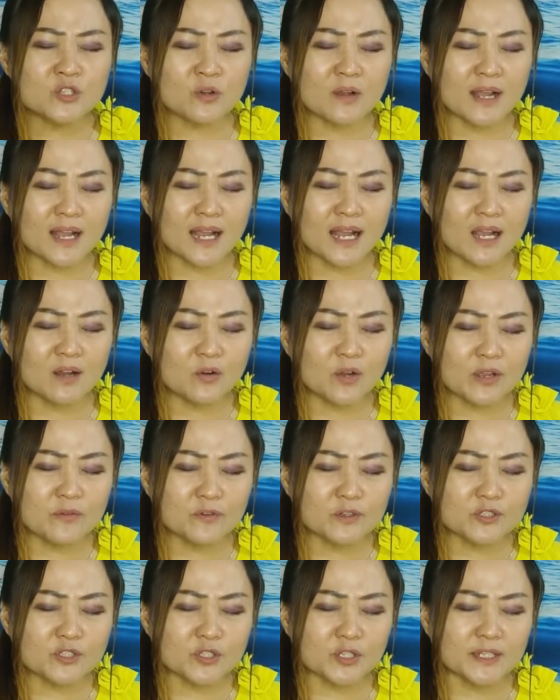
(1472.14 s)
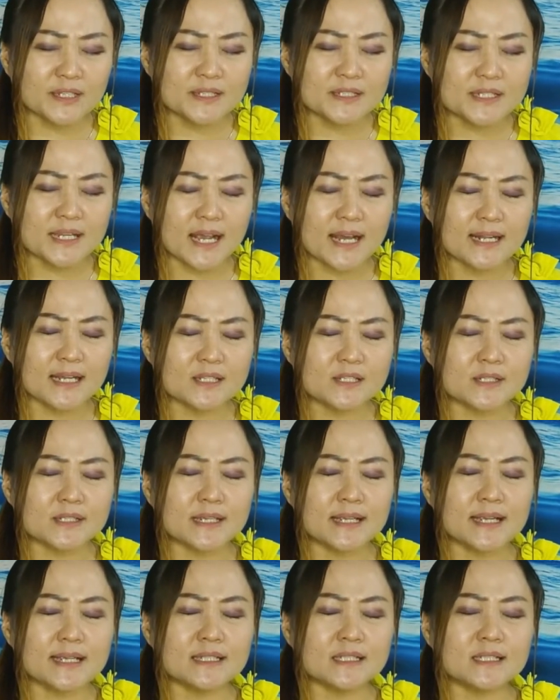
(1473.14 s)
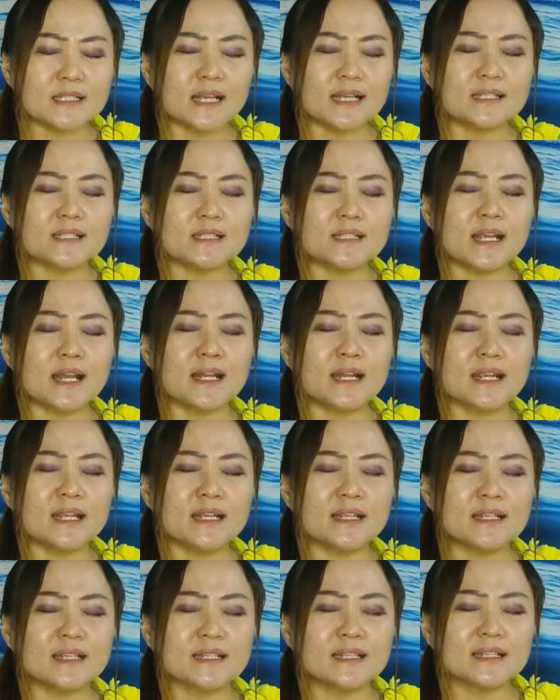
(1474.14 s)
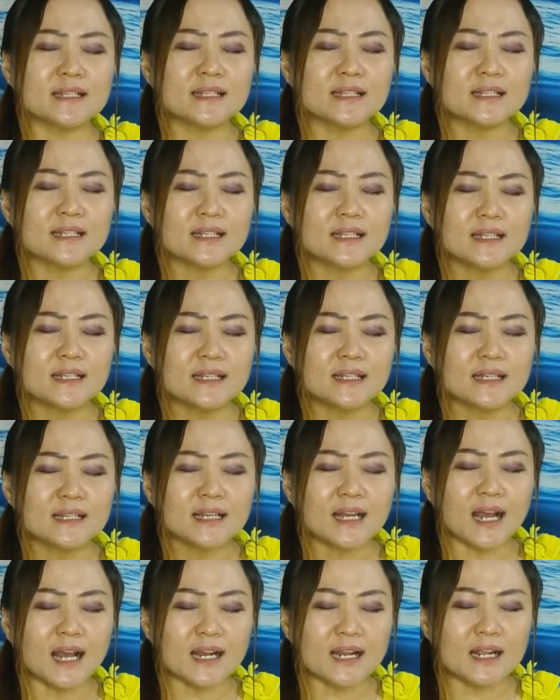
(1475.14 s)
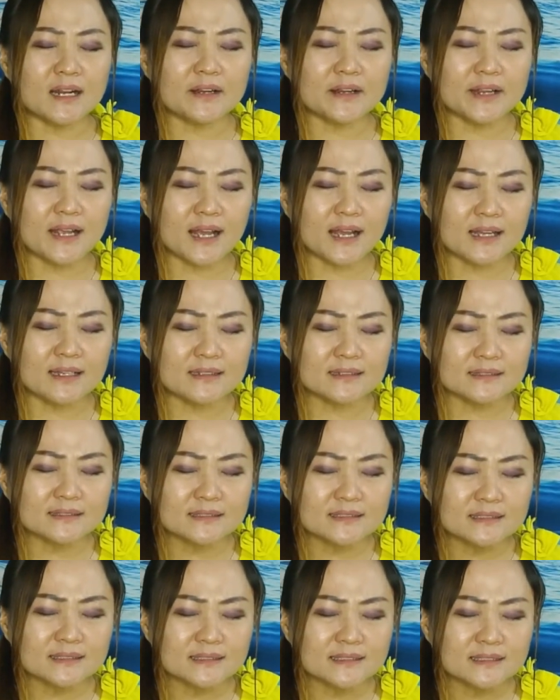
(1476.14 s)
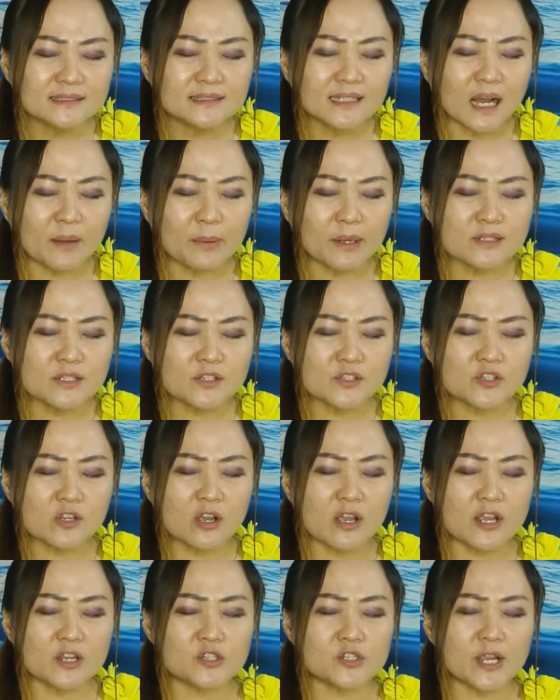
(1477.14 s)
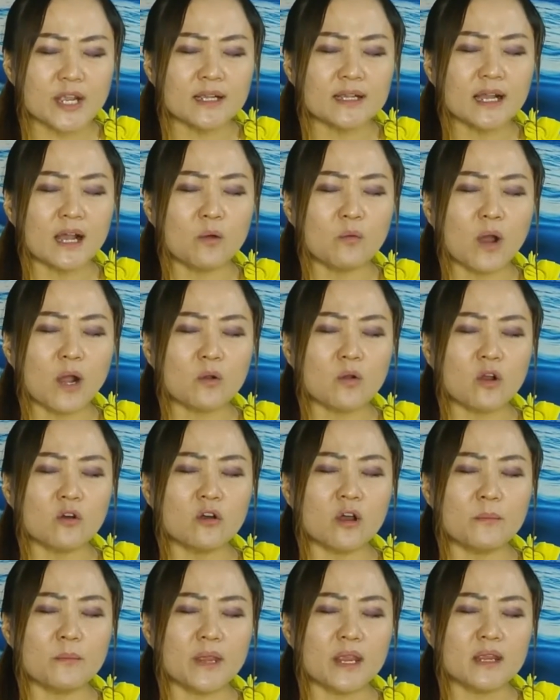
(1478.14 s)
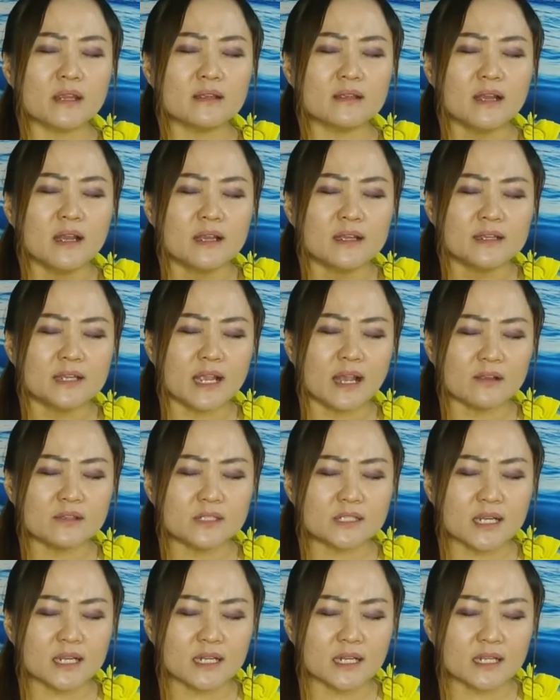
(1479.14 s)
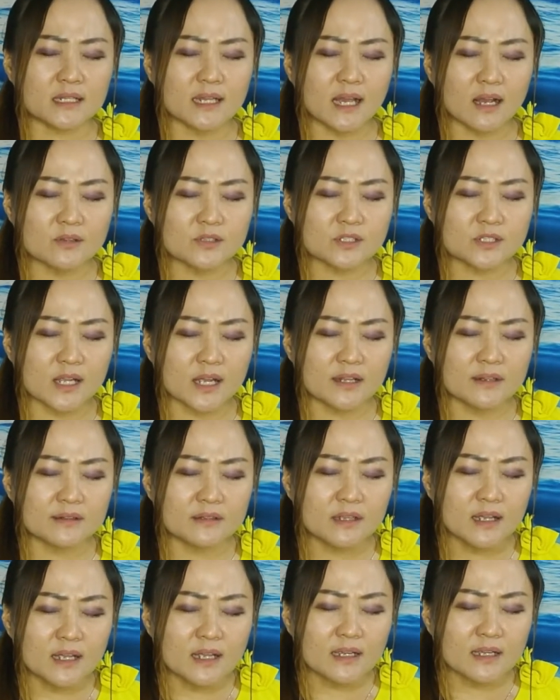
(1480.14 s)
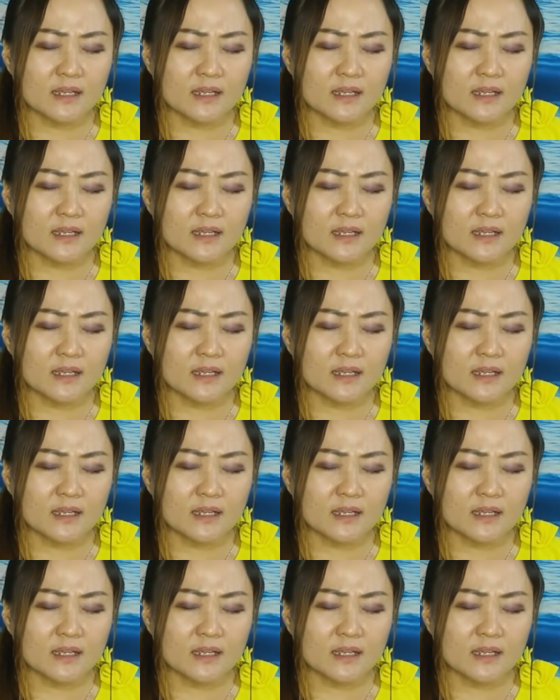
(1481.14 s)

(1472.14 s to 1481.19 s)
主啊，恢复纯洁的心，谢谢你，哈利路亚，好吧，这所以宣告万国万民，也要经历到神